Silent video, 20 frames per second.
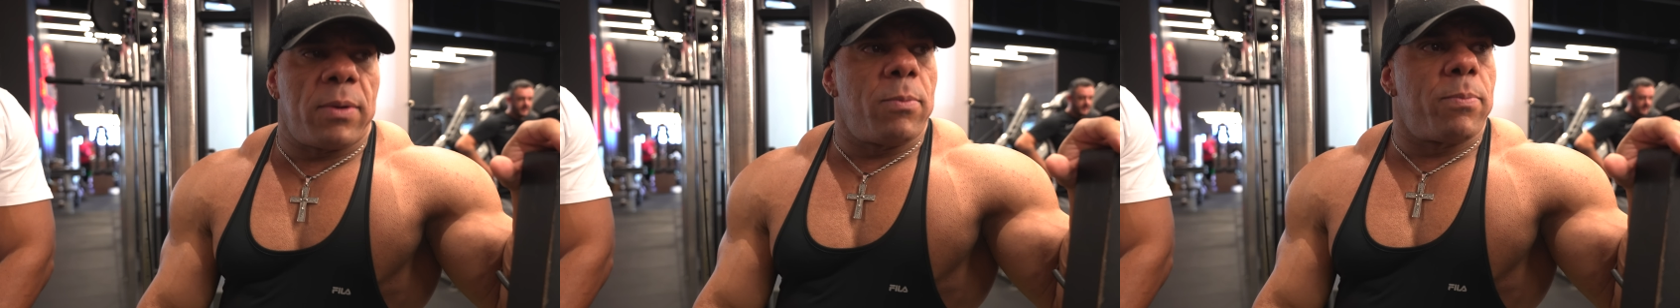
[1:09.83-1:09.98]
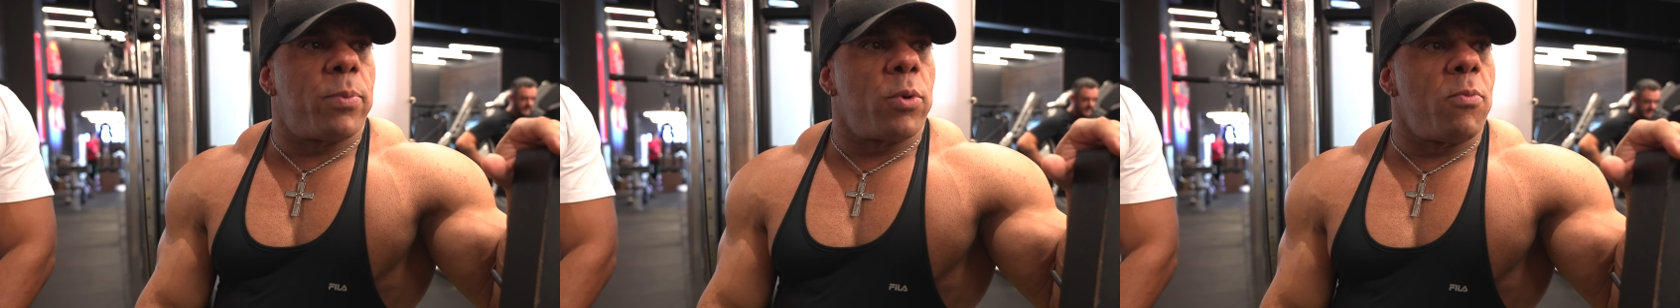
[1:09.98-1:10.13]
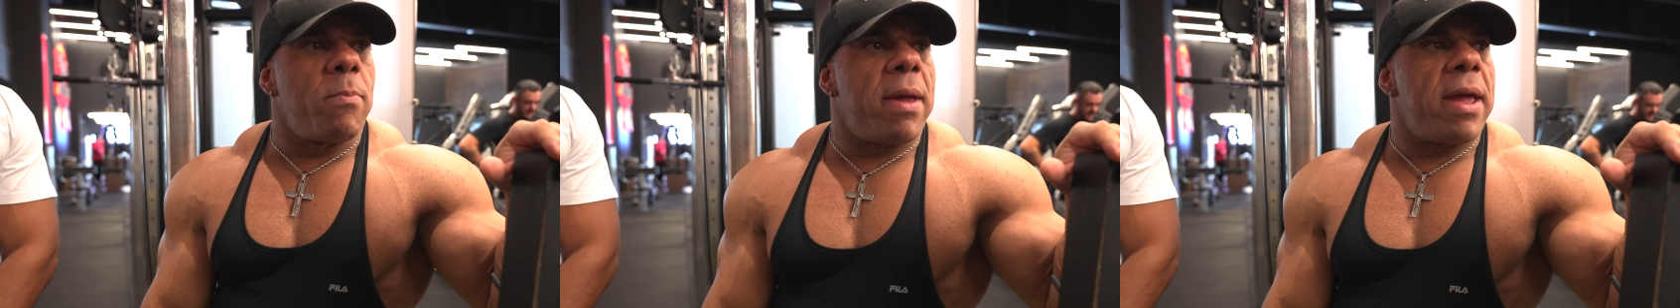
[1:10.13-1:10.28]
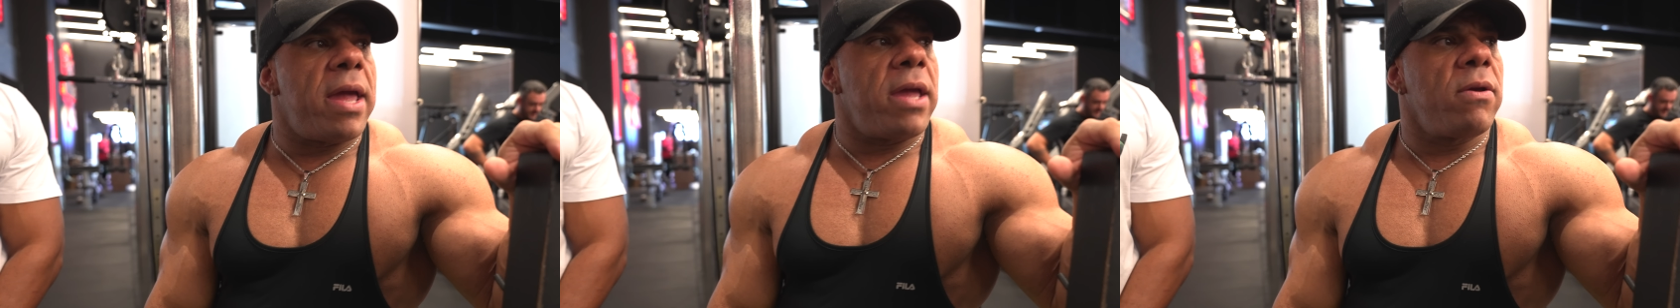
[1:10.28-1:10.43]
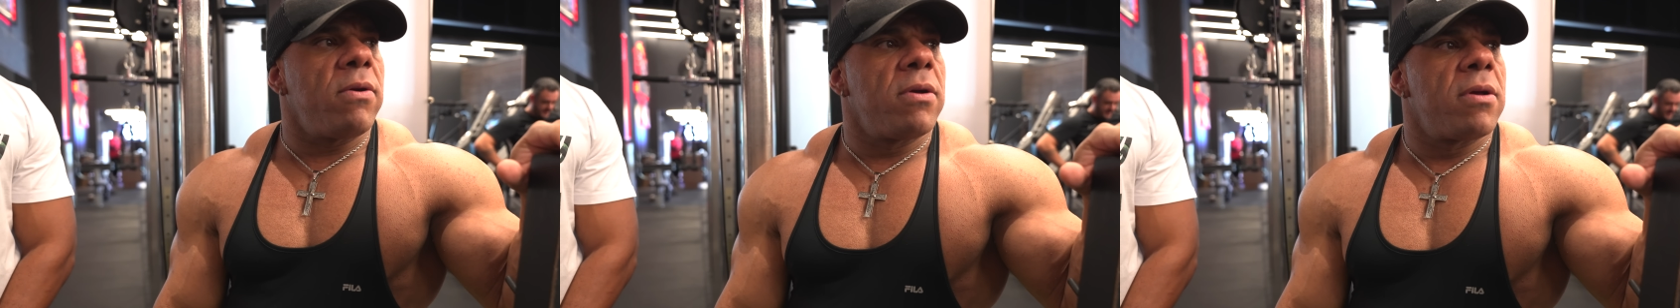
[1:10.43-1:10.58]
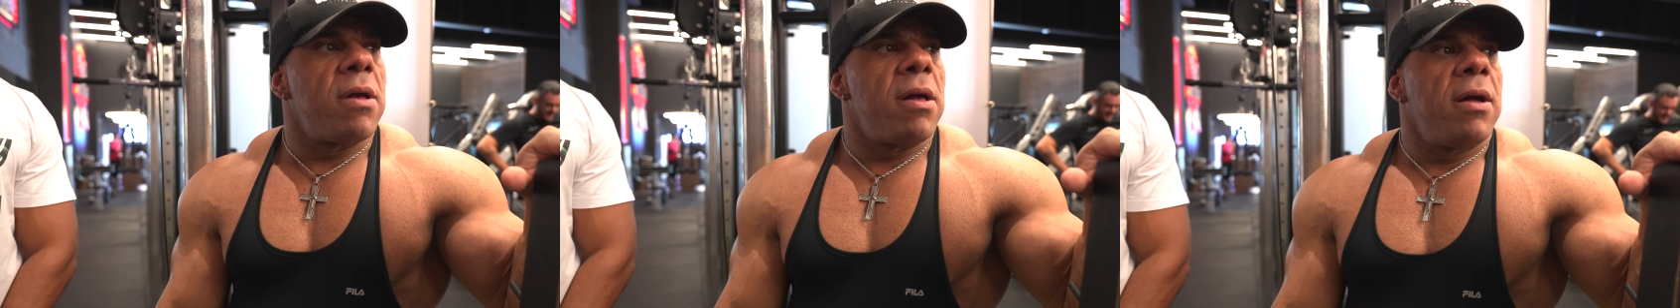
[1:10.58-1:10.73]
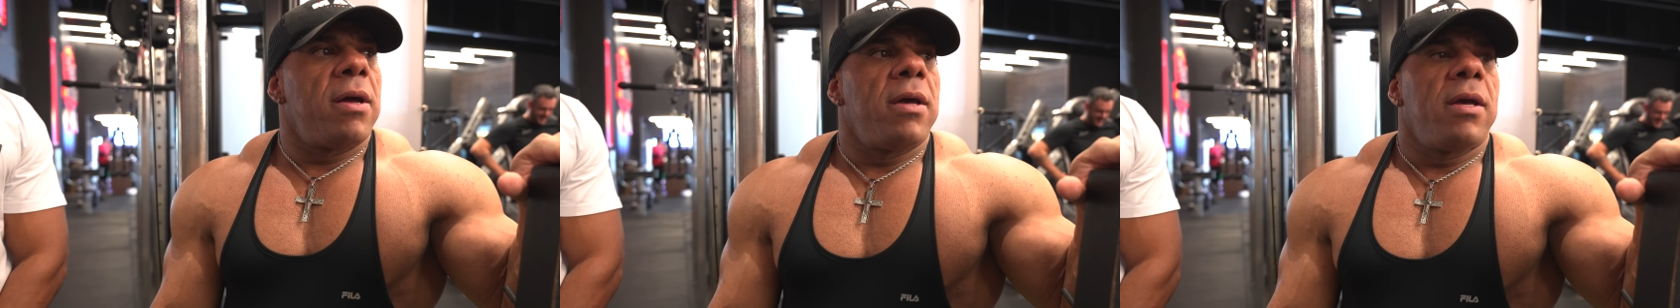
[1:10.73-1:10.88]
o meio,
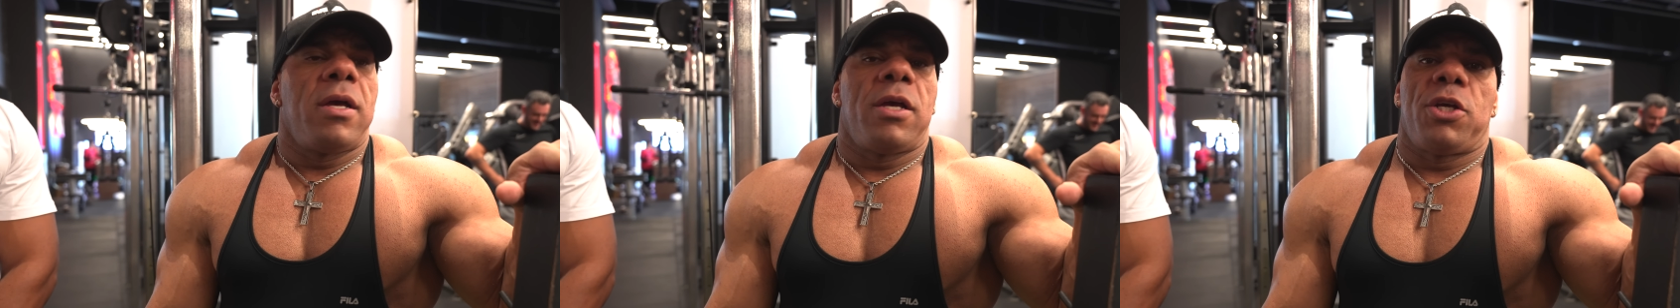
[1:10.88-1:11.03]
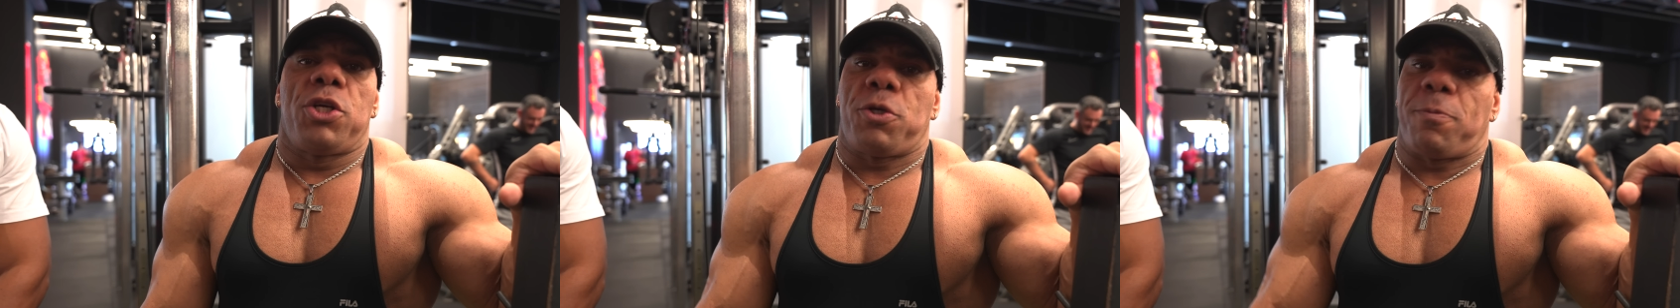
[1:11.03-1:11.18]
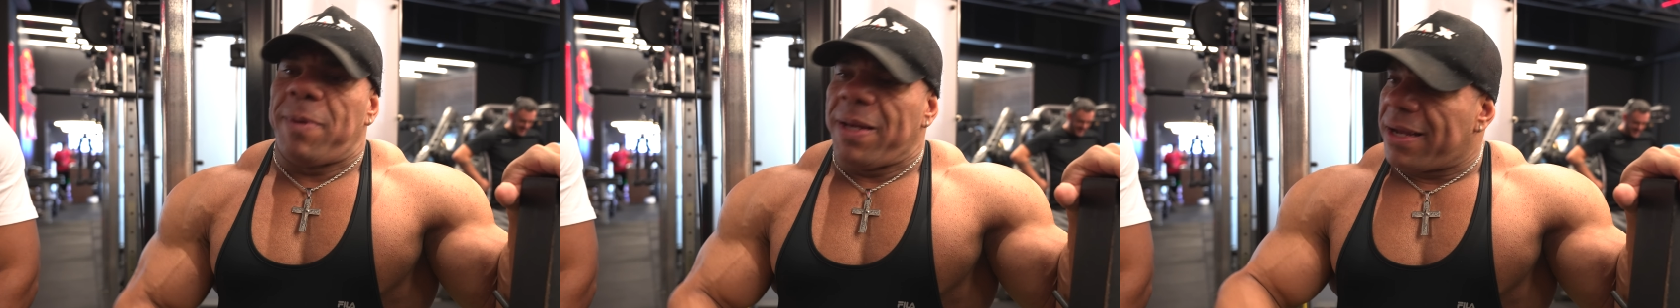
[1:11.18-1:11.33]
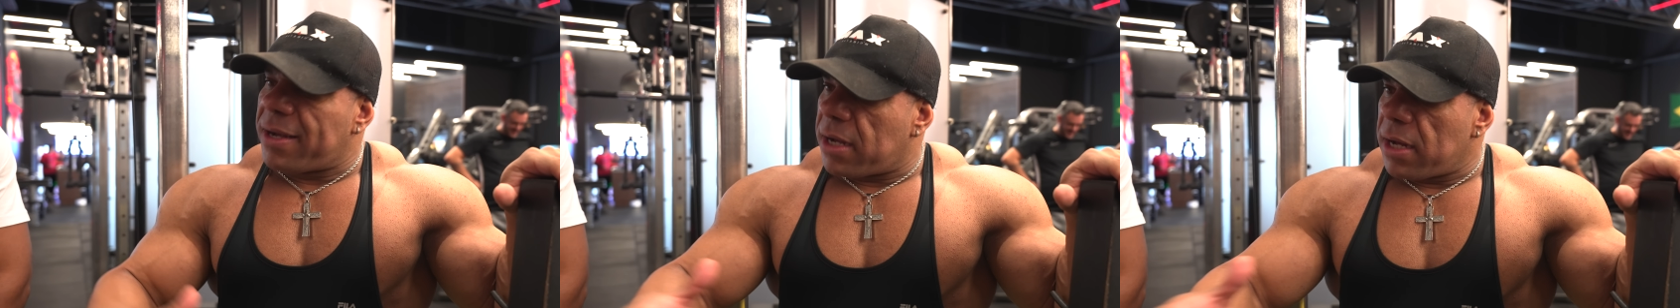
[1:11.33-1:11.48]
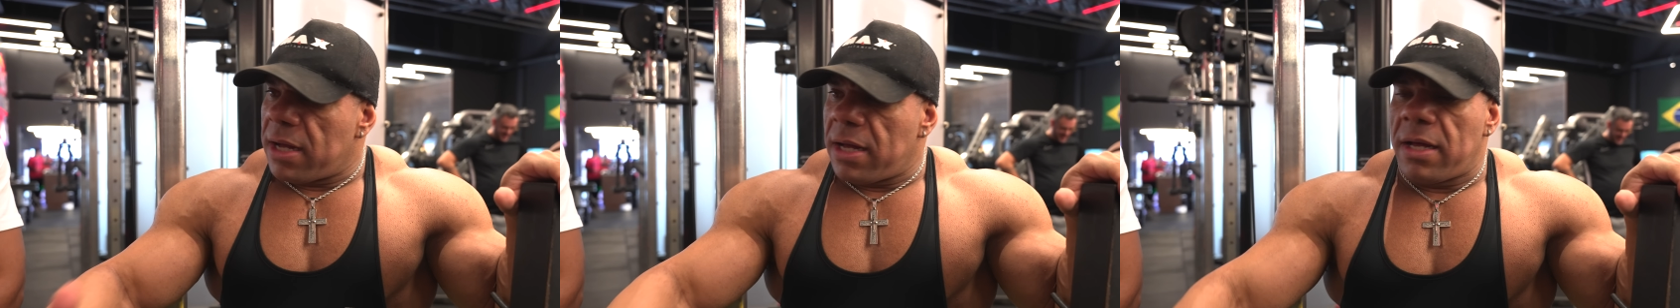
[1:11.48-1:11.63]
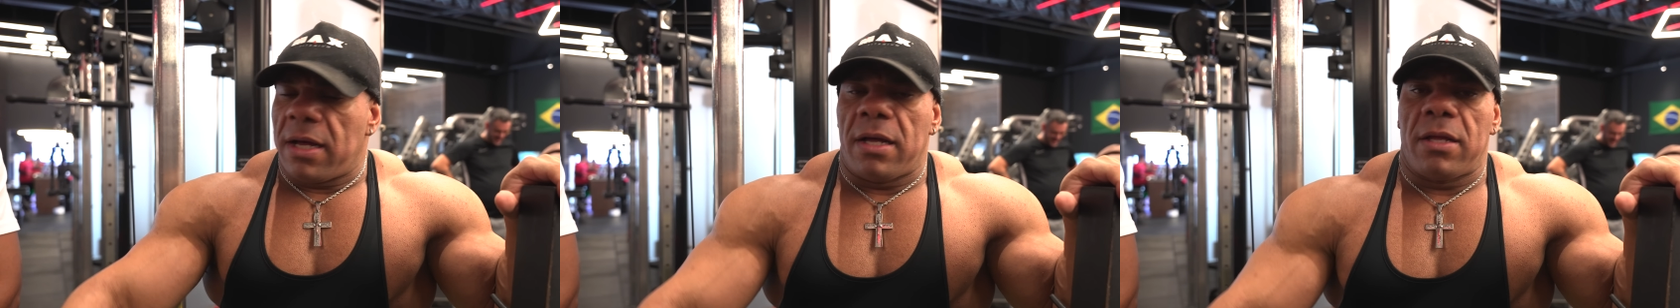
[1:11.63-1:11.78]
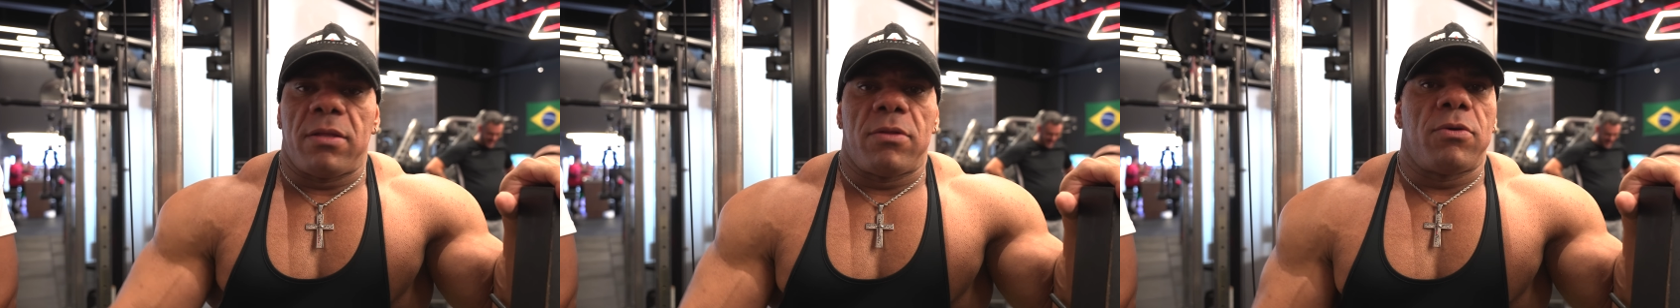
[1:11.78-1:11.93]

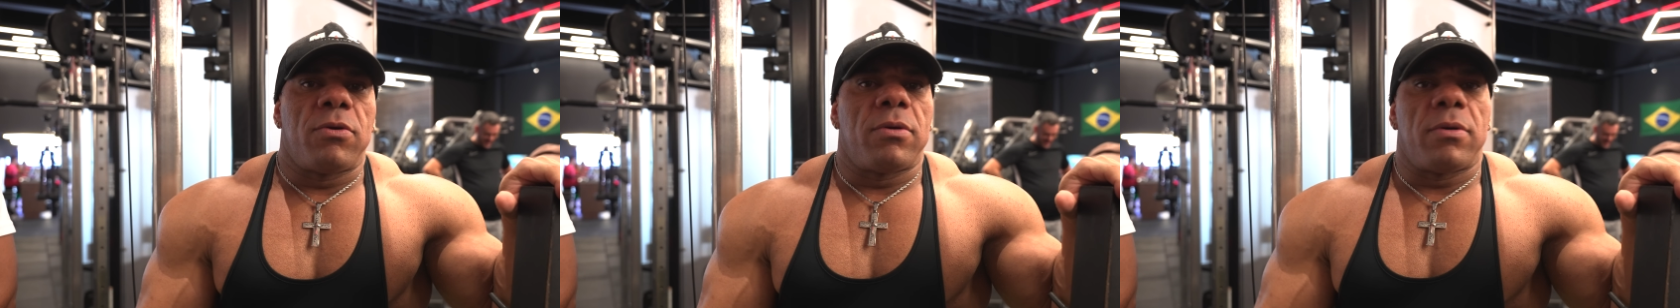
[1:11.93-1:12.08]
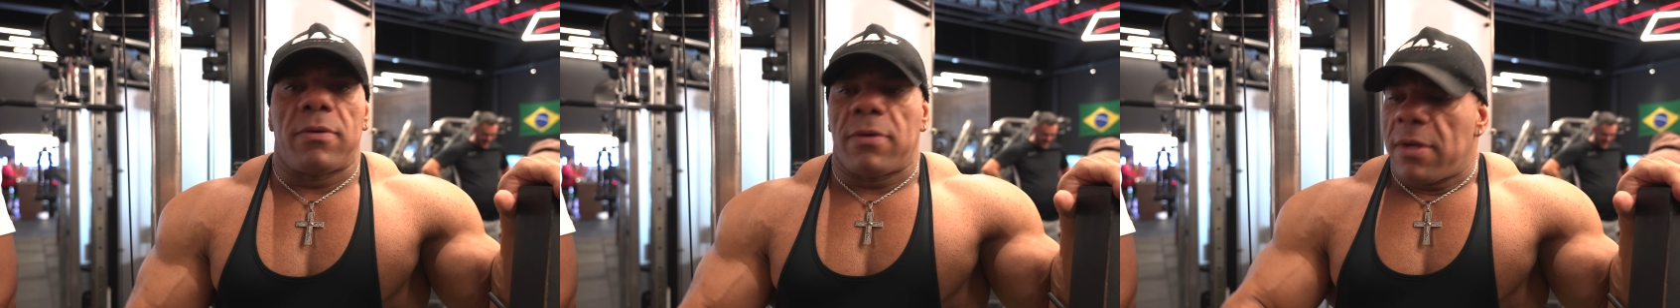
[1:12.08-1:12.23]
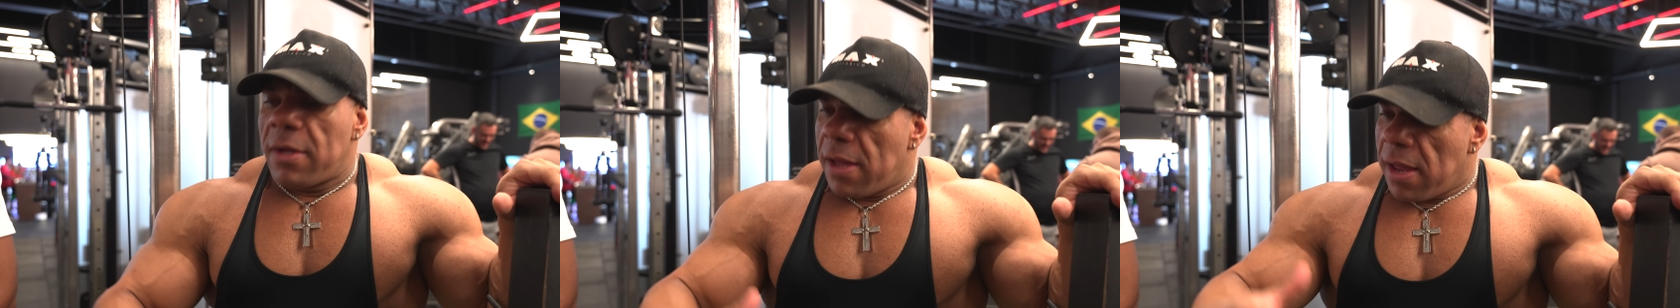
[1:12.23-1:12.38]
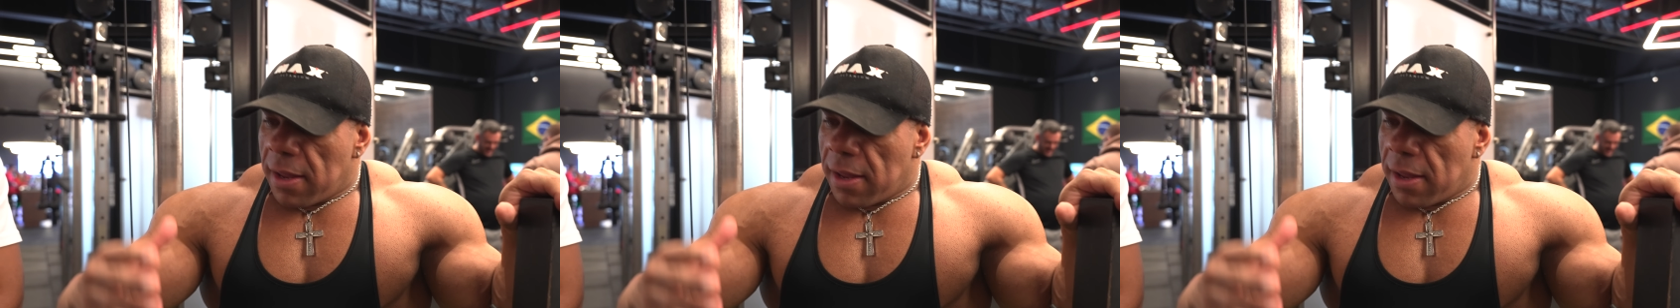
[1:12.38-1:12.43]
explicando,